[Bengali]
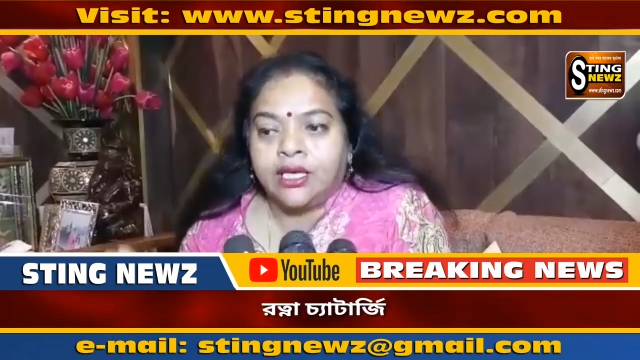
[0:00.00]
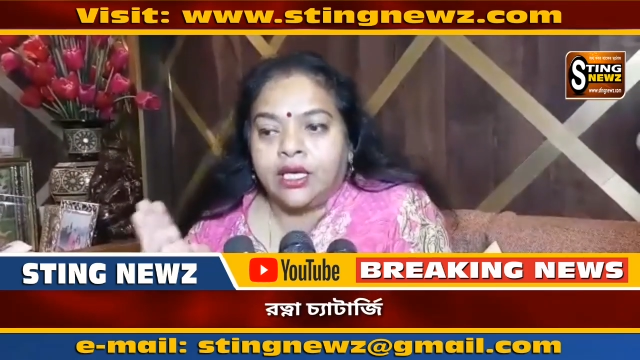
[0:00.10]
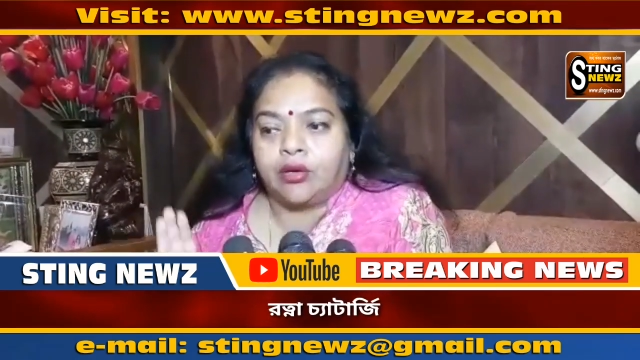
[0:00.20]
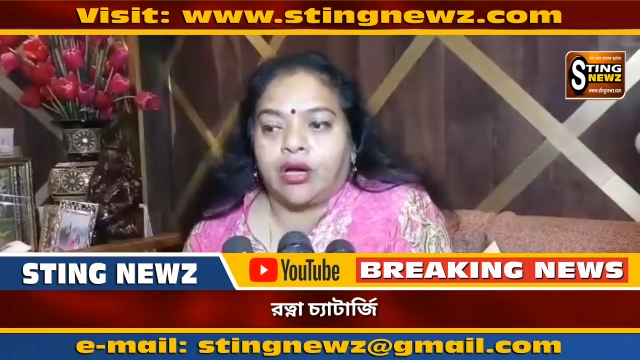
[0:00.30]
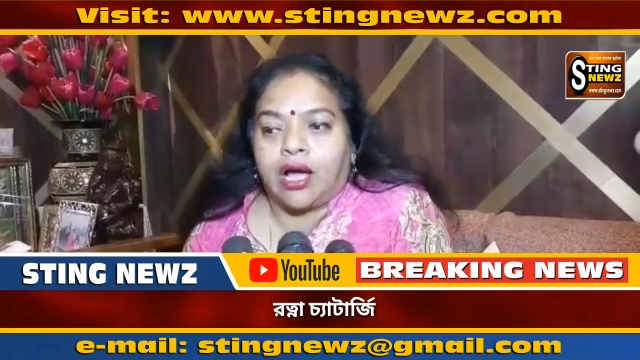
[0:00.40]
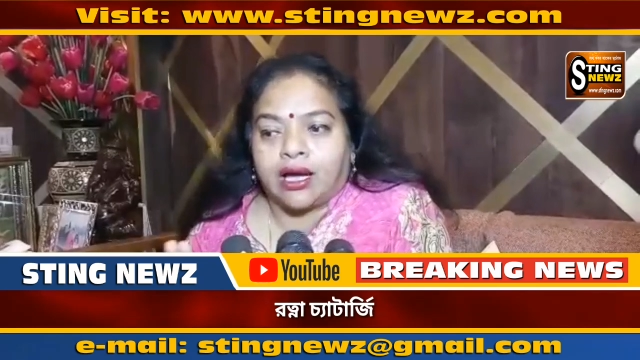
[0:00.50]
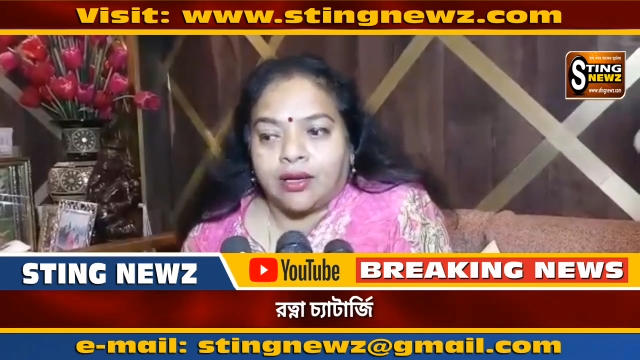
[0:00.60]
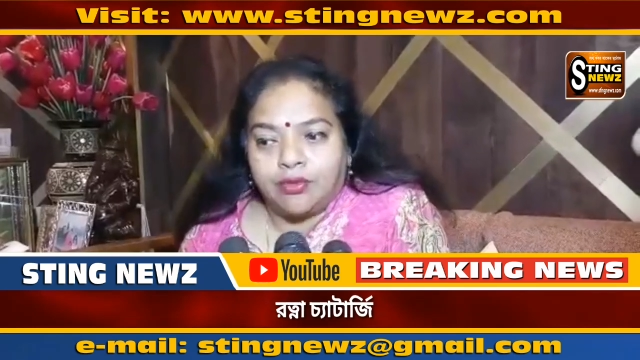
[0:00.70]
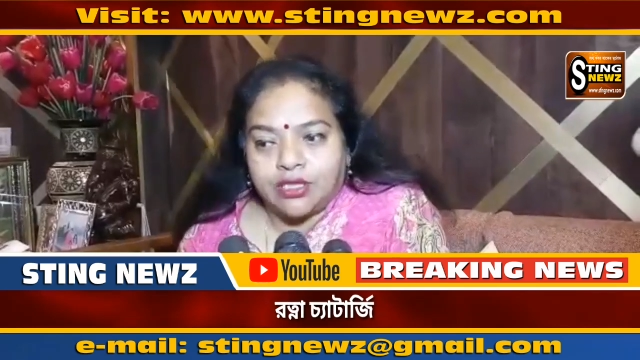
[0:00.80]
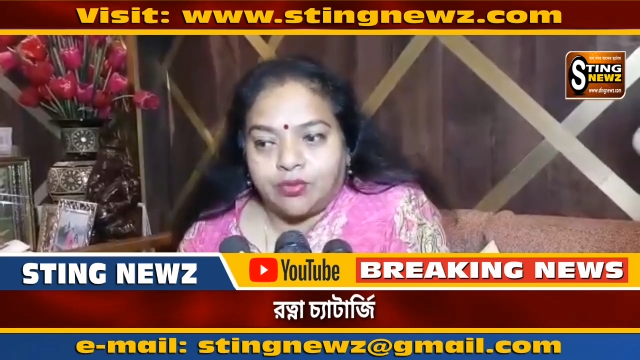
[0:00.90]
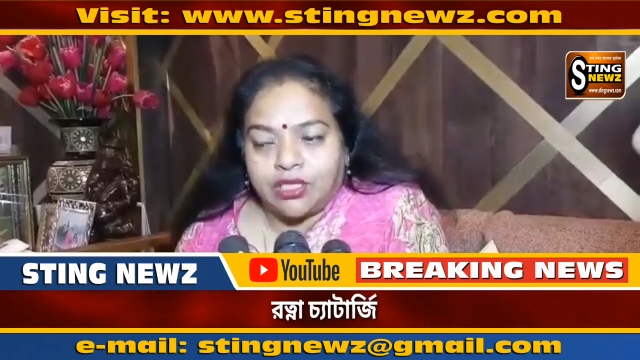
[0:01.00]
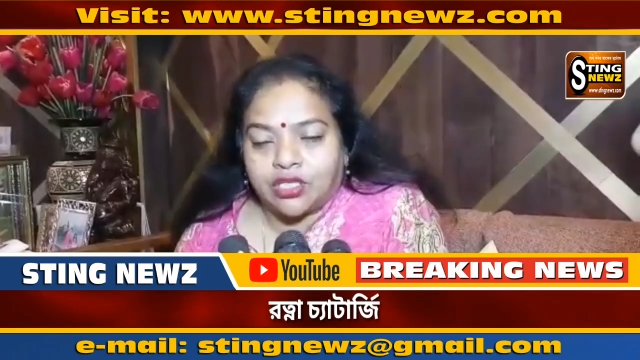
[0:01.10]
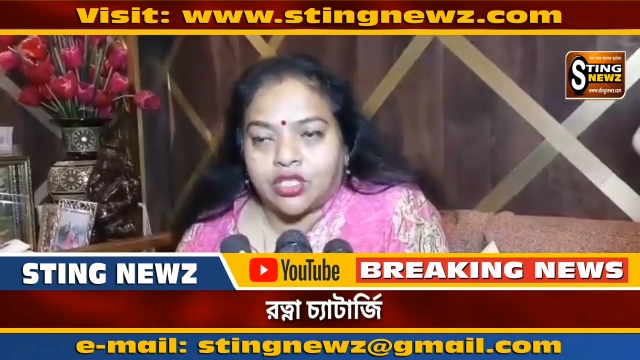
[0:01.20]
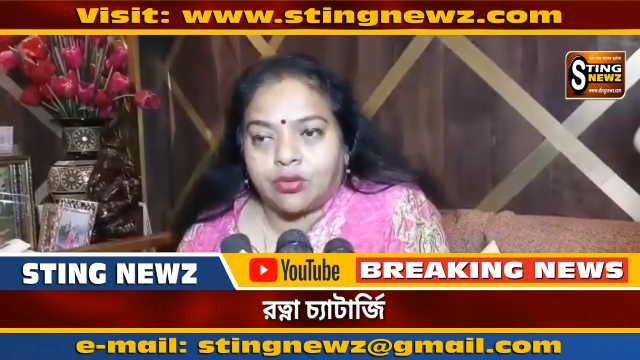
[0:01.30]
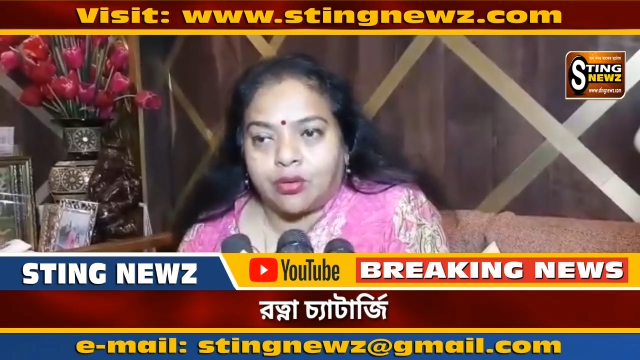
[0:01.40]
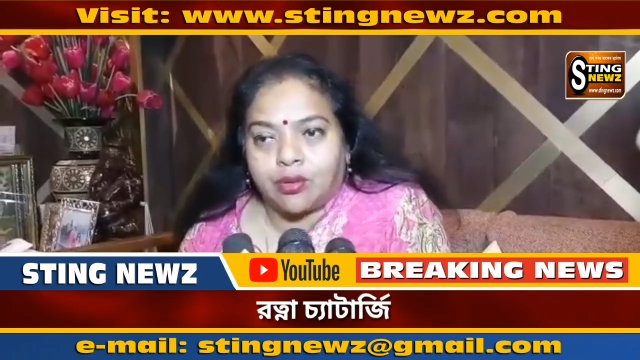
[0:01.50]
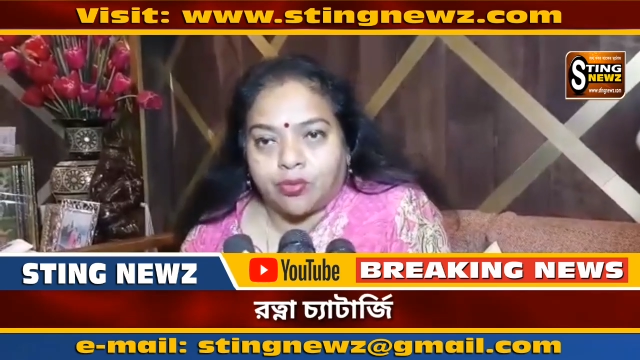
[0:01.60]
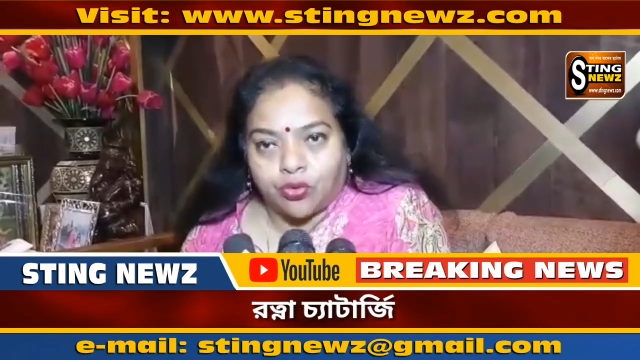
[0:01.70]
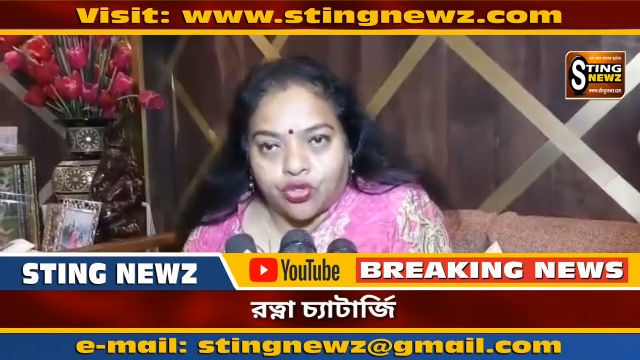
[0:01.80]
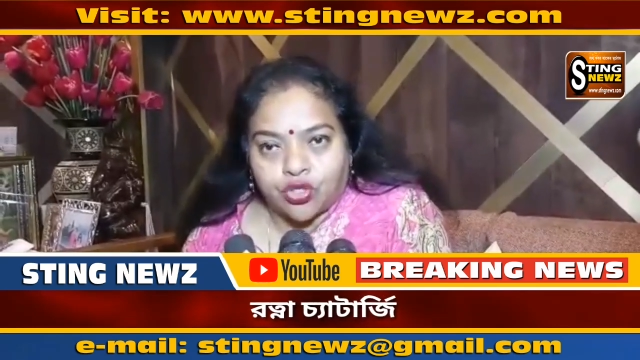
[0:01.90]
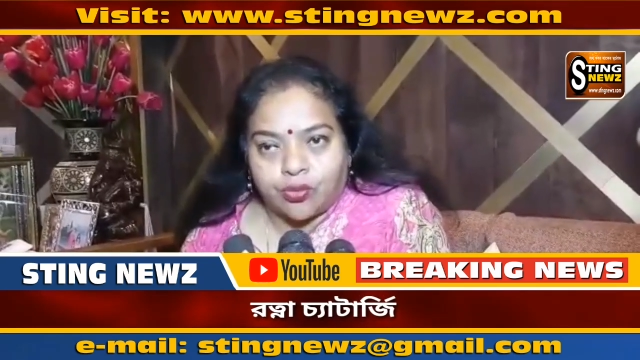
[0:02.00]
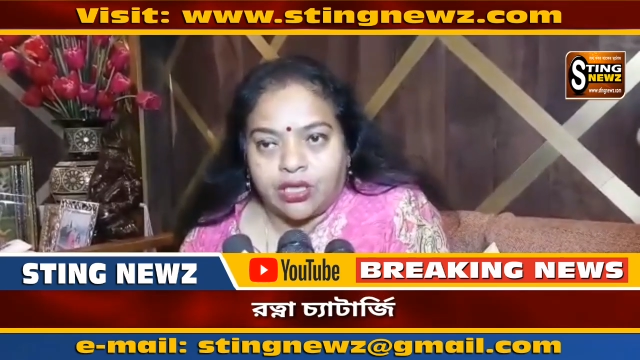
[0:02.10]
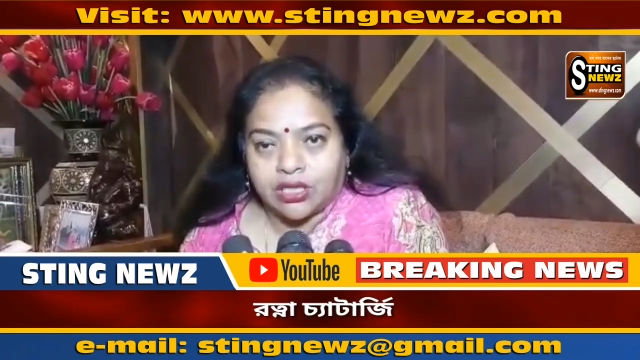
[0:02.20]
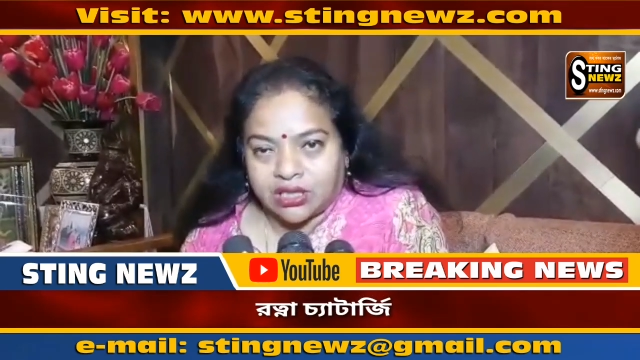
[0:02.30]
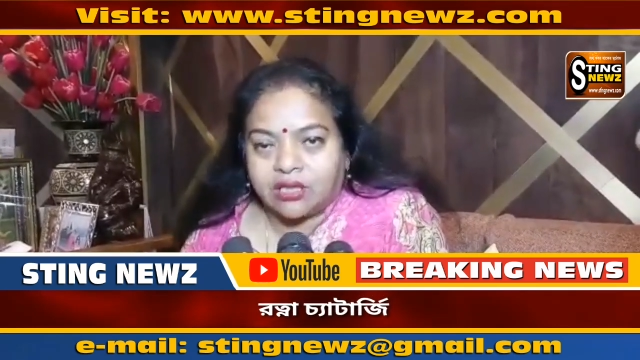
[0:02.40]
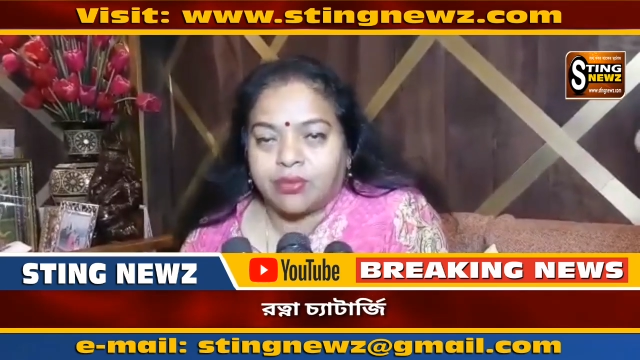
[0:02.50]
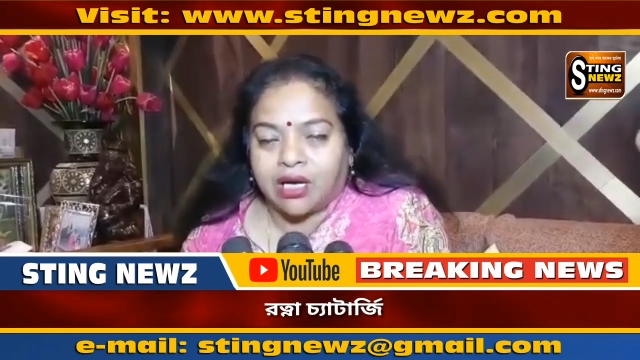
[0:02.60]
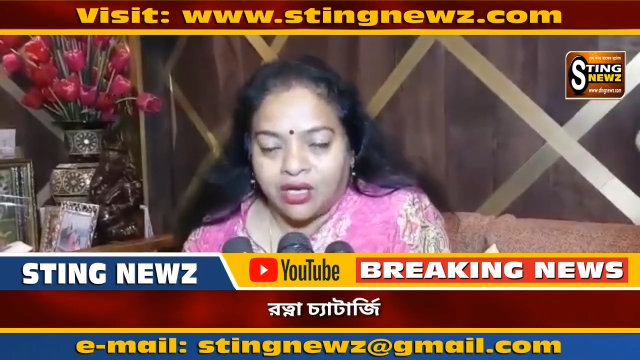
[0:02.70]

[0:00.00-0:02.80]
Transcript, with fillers: এবং আগামী যে বিধানসভা বা পৌরসভা ইলেকশন বা